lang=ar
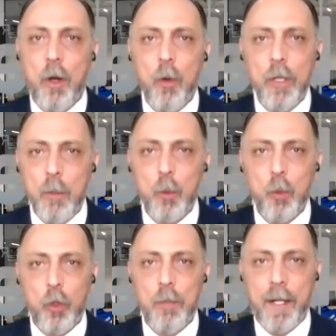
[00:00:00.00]
فهنا
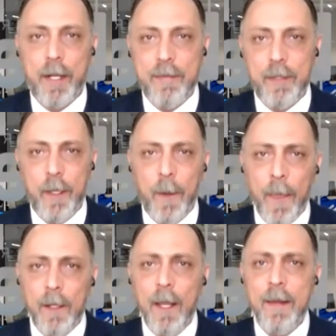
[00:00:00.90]
البنوك
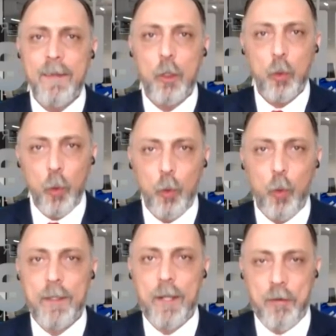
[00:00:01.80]
المركزية ليست
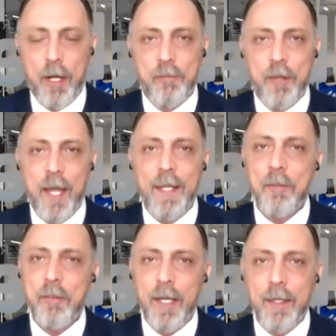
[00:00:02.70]
كلها ترفع
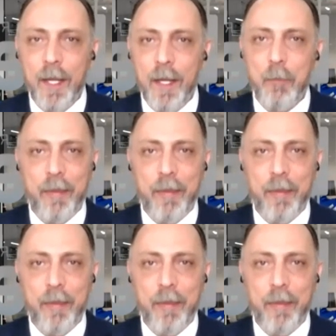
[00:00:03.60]
الفائدة فعندنا نعم.